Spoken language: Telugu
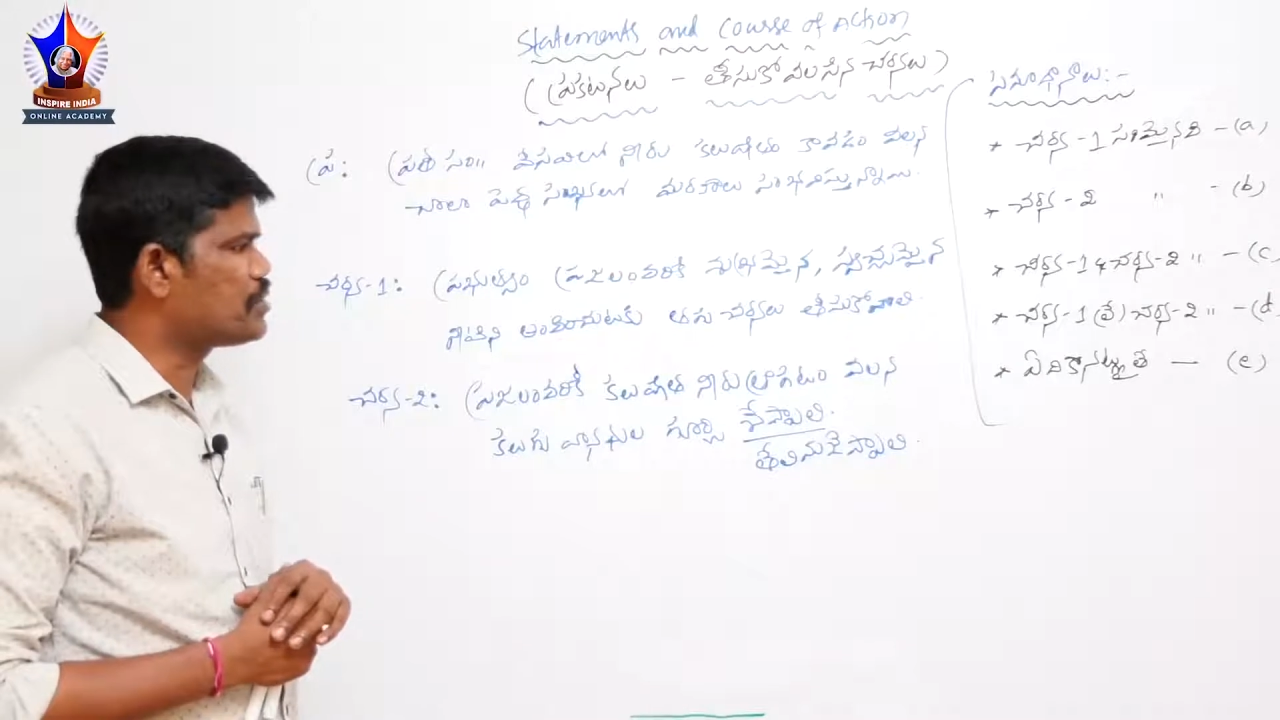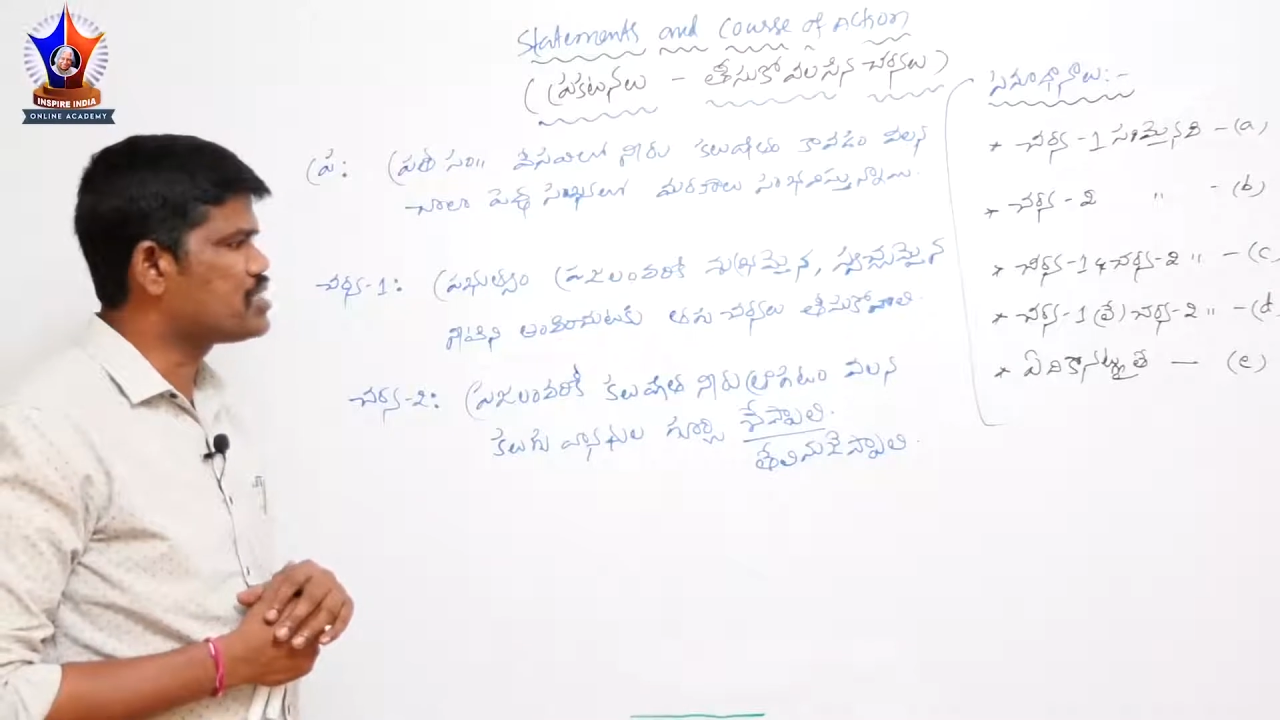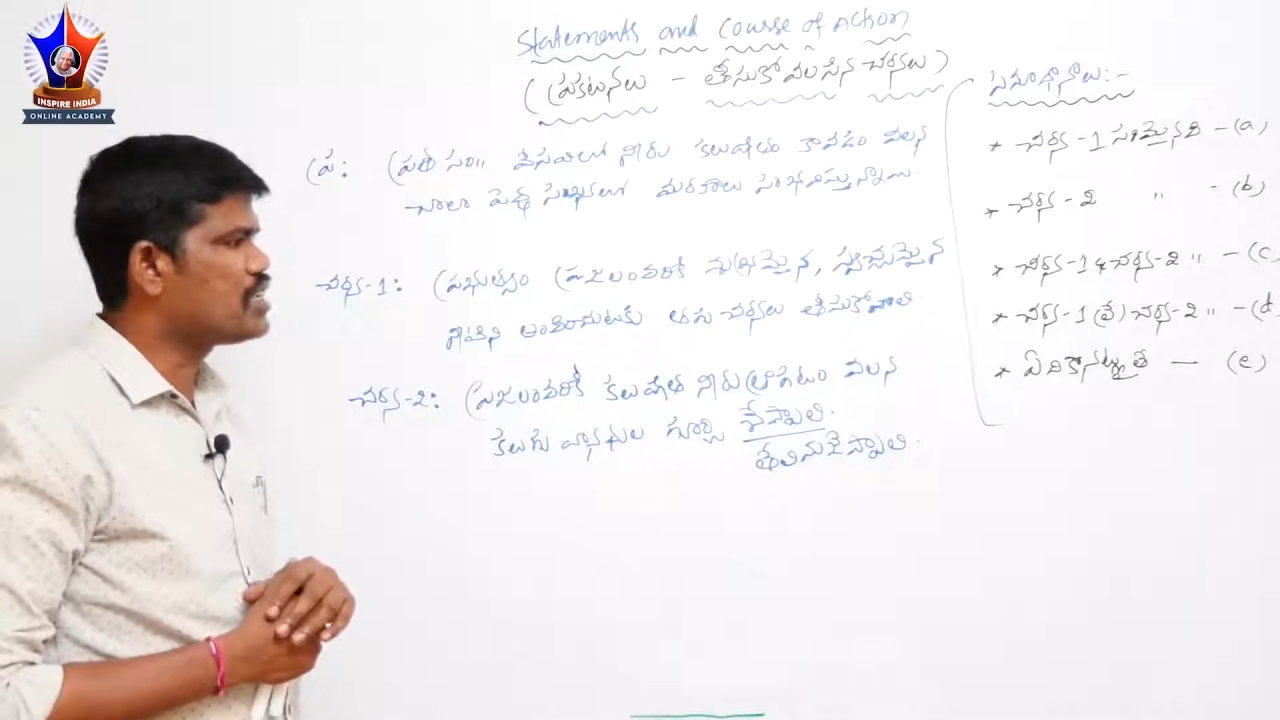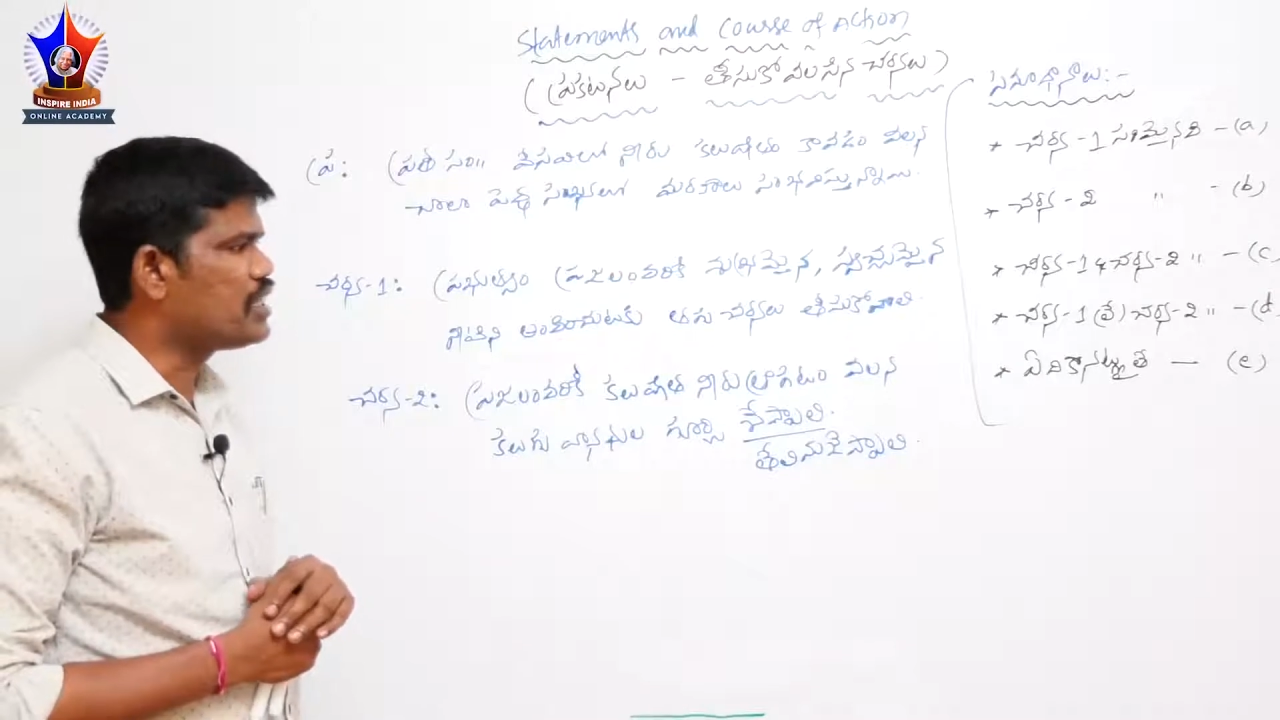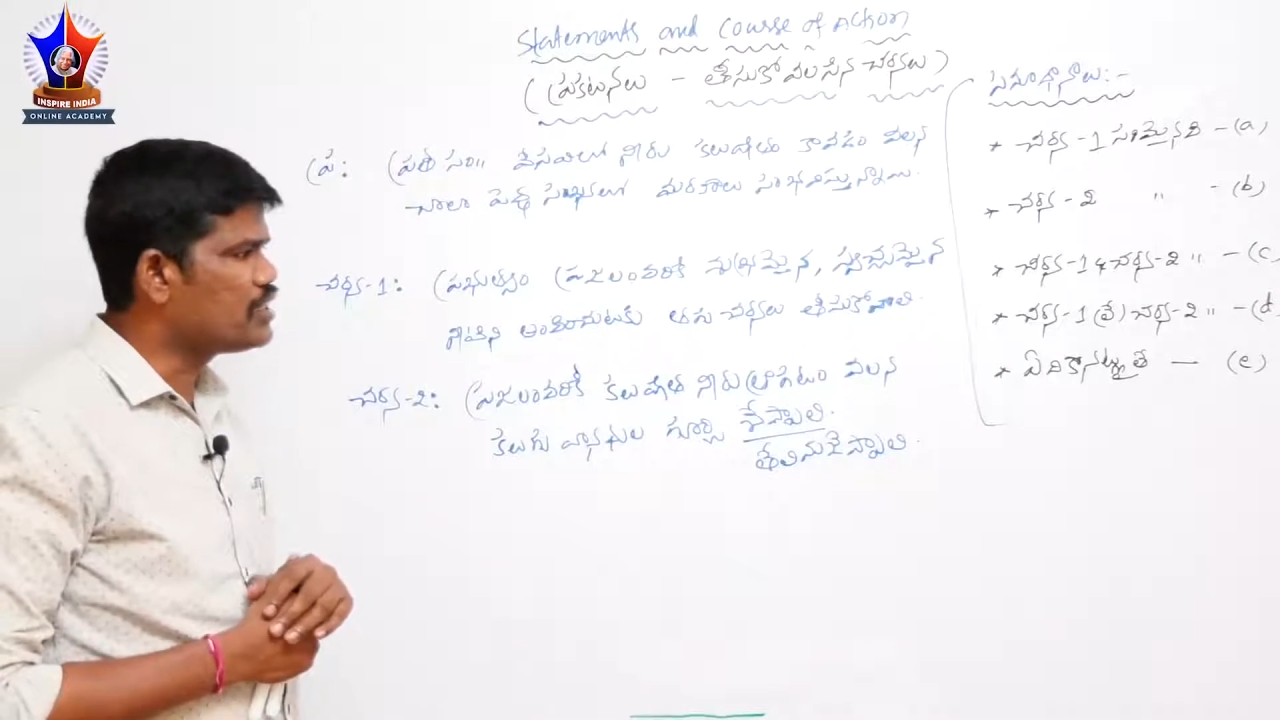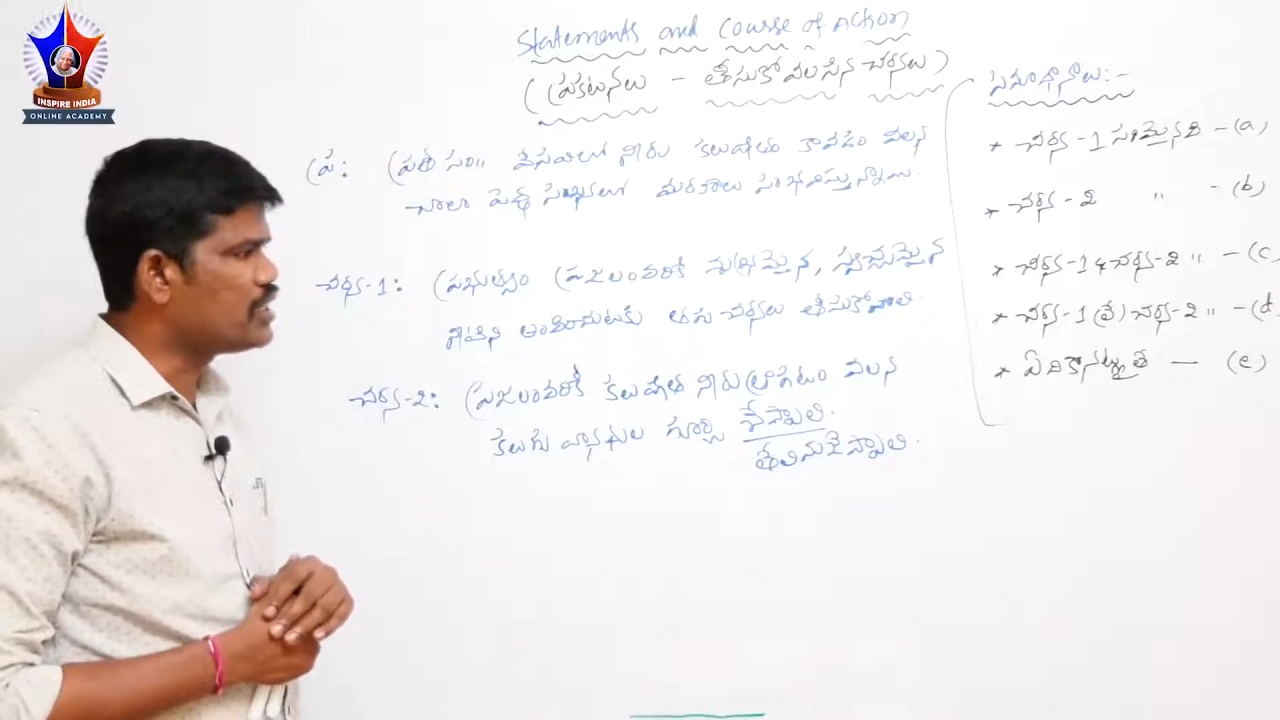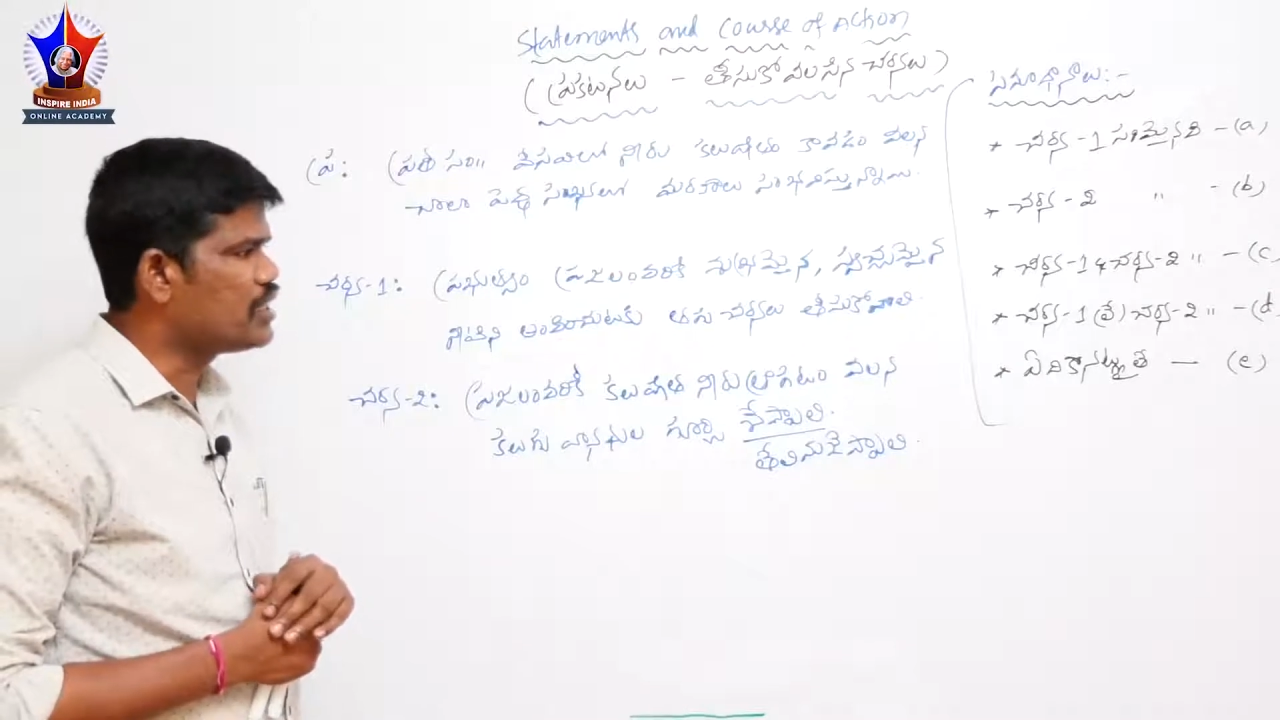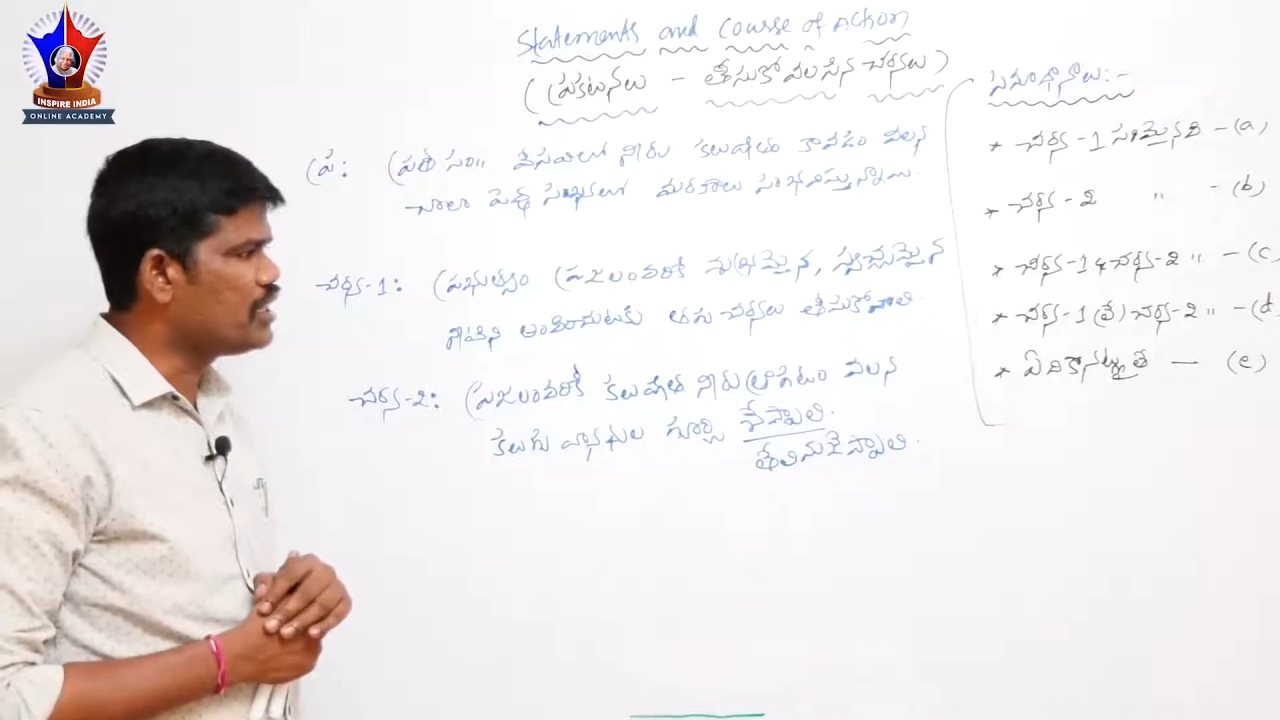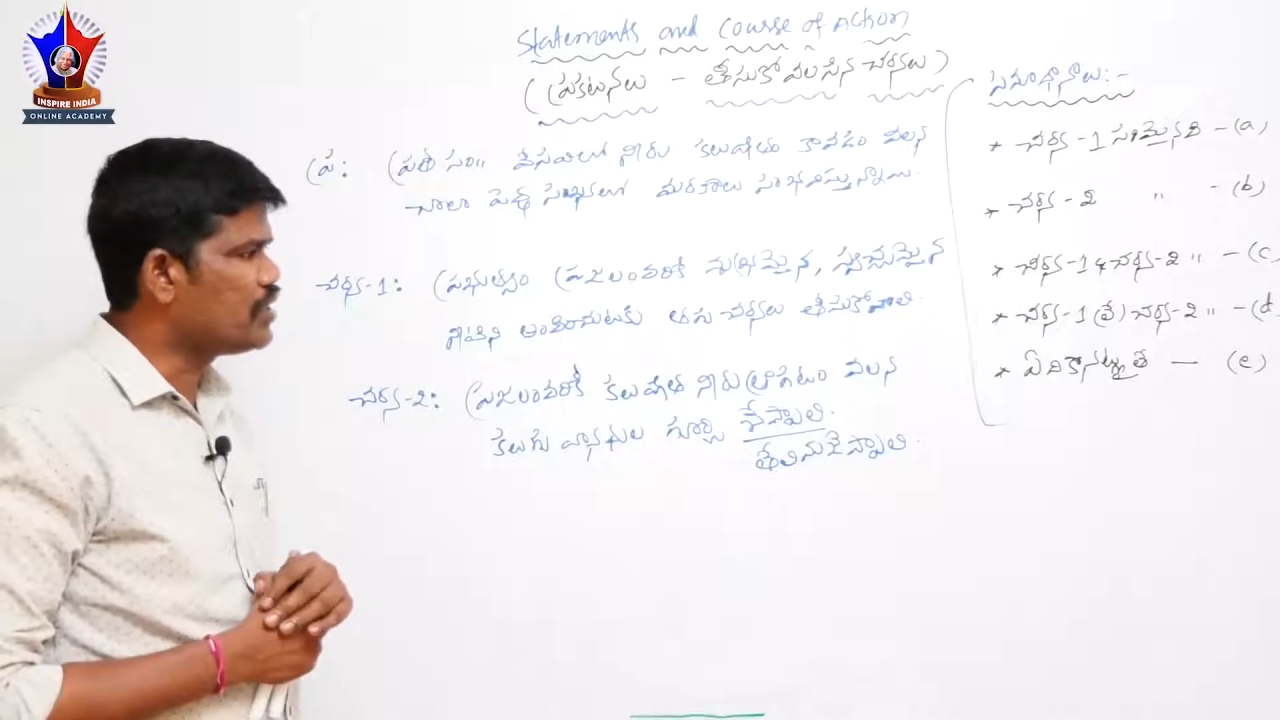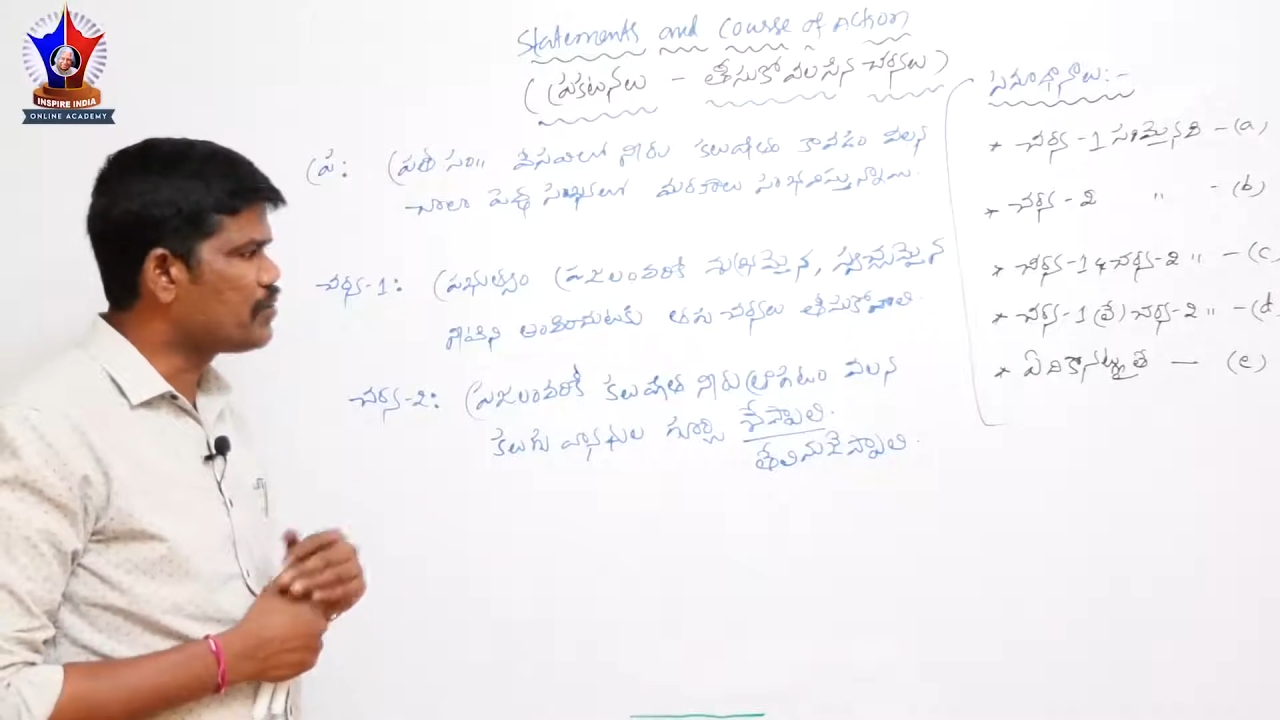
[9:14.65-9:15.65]

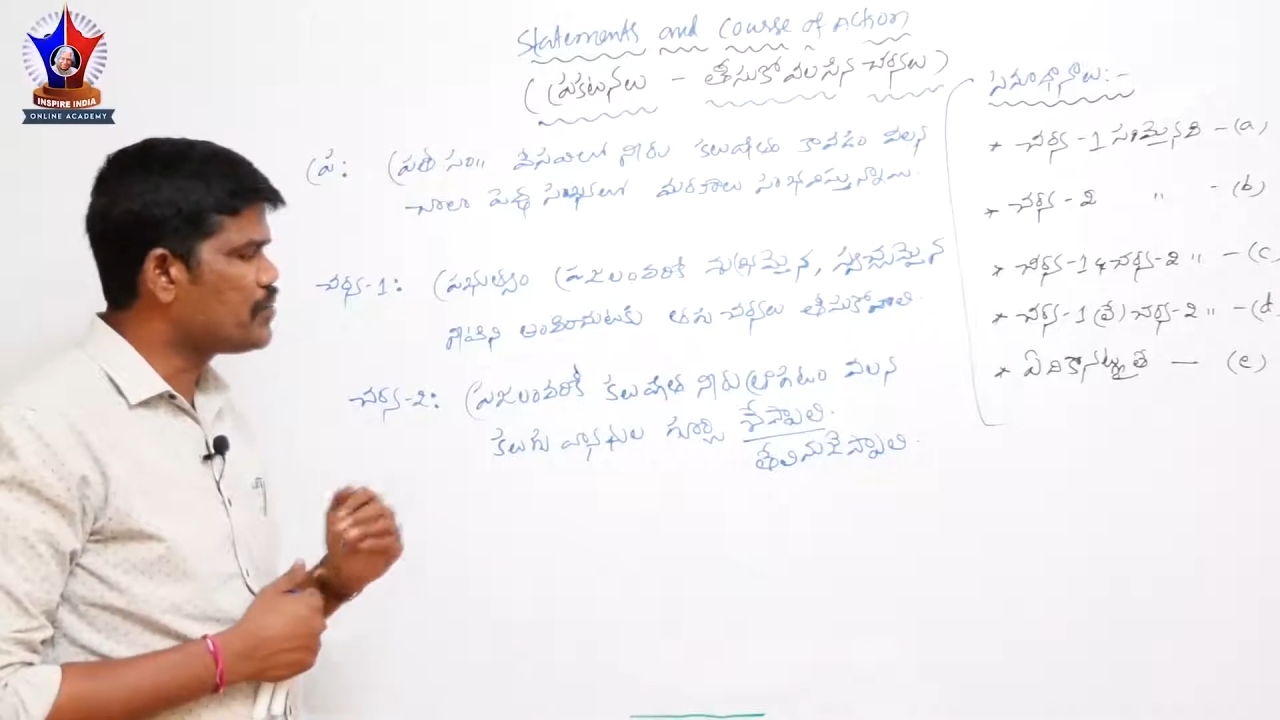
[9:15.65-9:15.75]
ప్రజలందరికీ